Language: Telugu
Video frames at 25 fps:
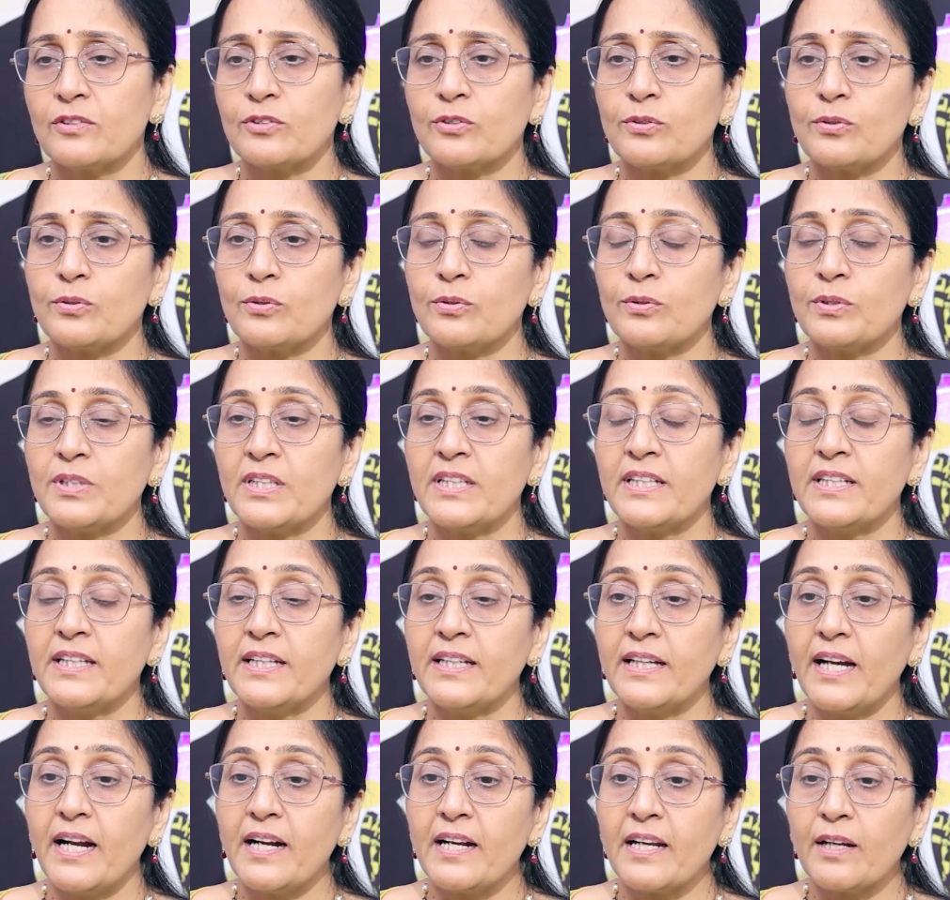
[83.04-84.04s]
సో ఇది
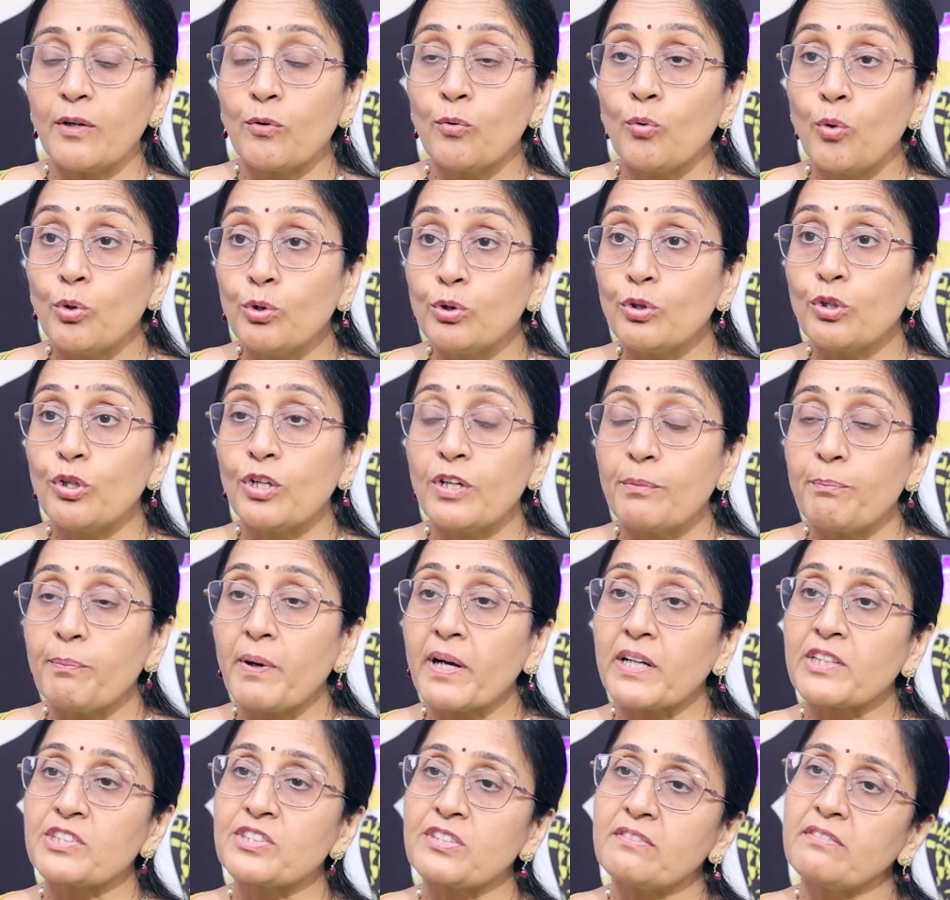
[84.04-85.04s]
అంటే గొంతుకు
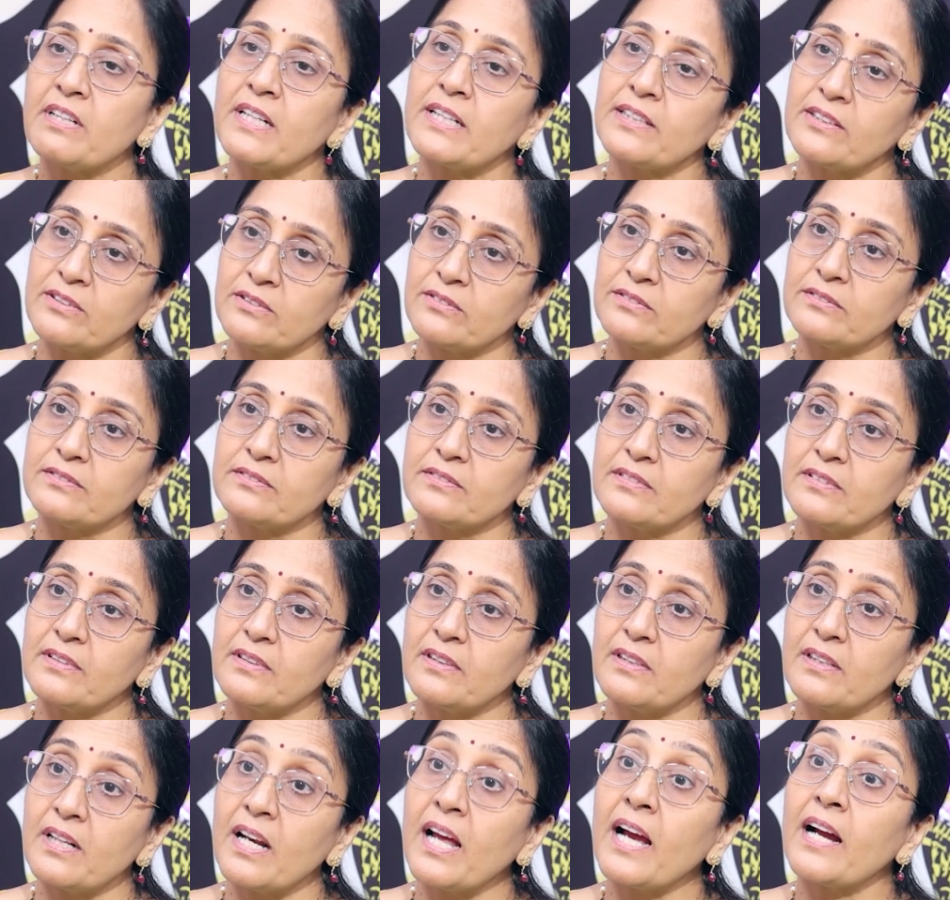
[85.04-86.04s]
పక్షవాతం
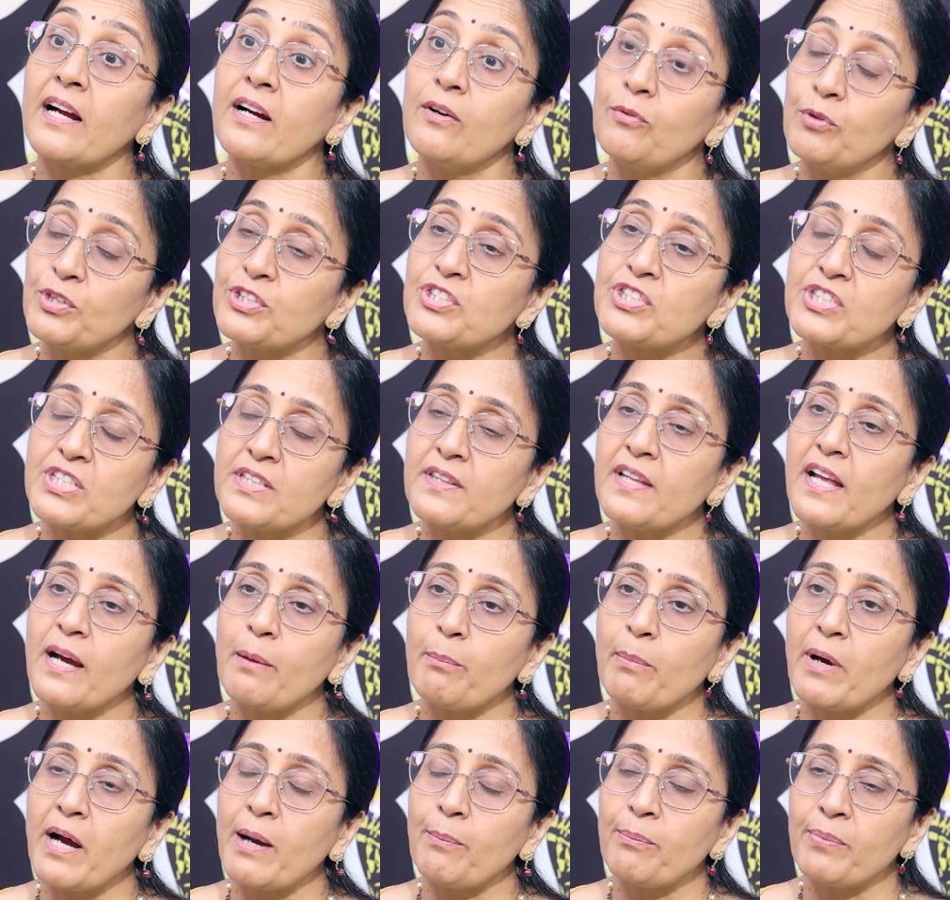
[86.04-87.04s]
లాగా వచ్చింది ఆ
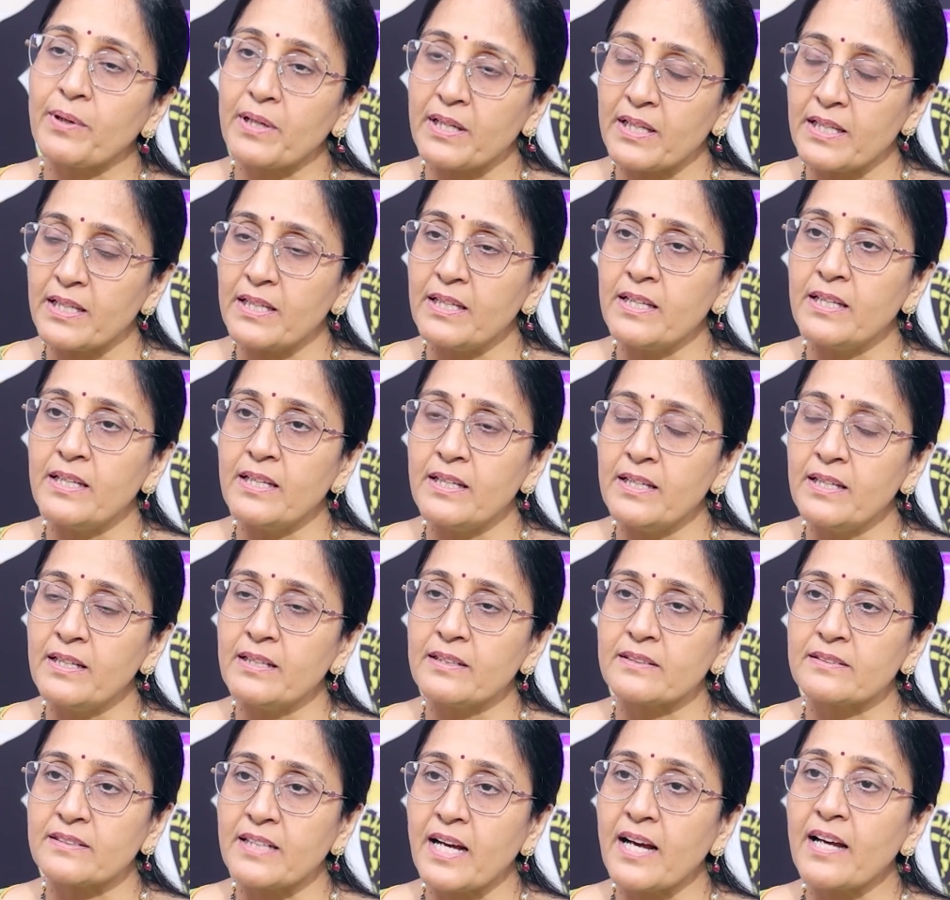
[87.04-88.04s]
పాపకి ఈ
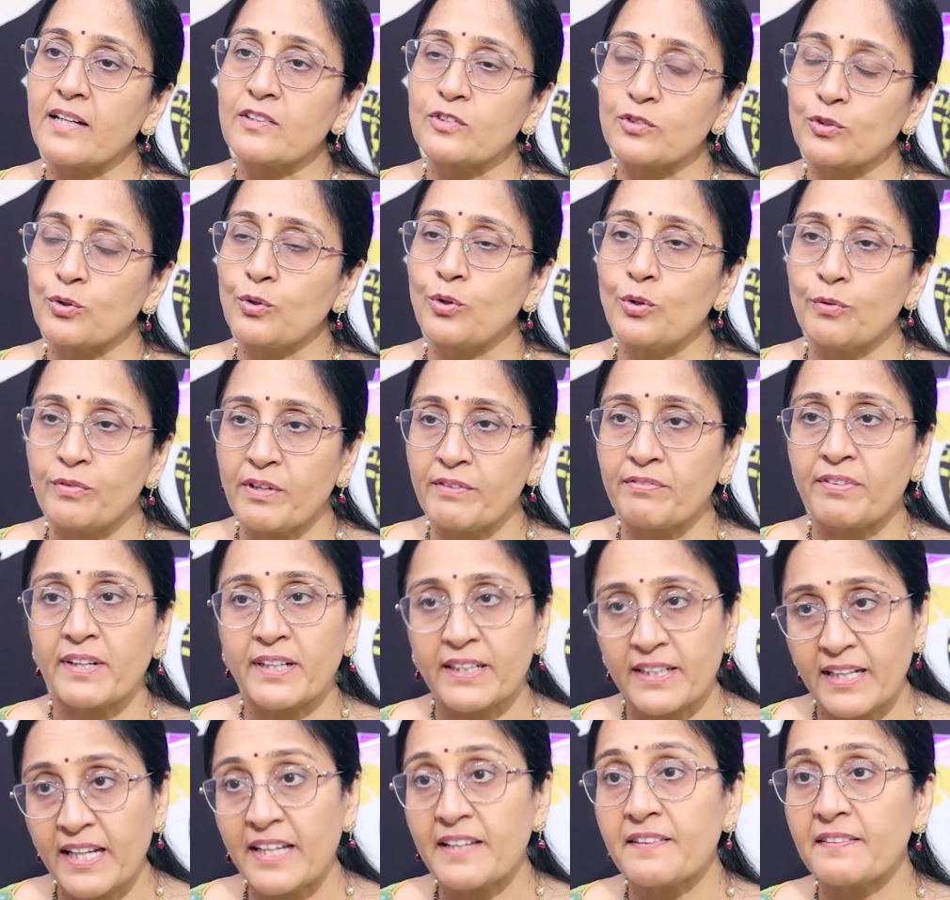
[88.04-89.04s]
సార్స్ కోవ్
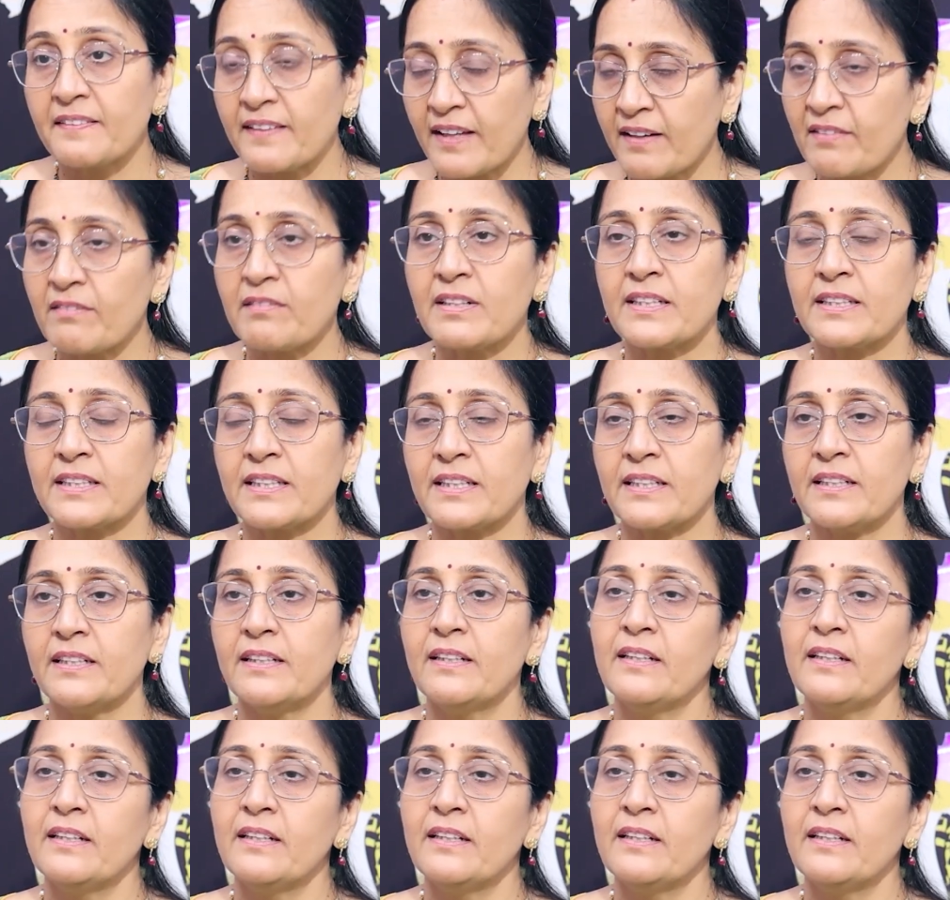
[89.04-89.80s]
ఎఫెక్ట్ అయిన తర్వాత